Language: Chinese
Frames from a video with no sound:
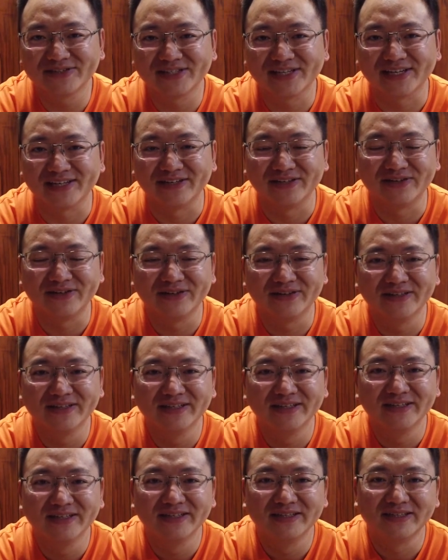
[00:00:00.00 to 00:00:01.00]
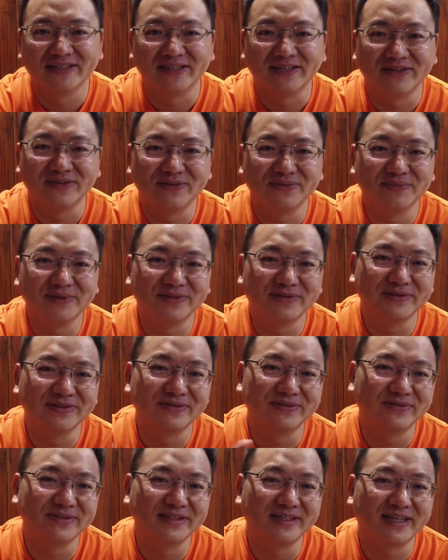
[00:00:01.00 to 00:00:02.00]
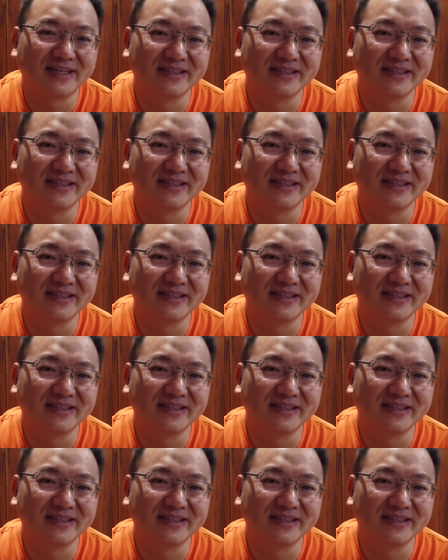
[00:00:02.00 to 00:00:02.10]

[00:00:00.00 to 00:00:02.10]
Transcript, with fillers: 钱呢？然后后面我就问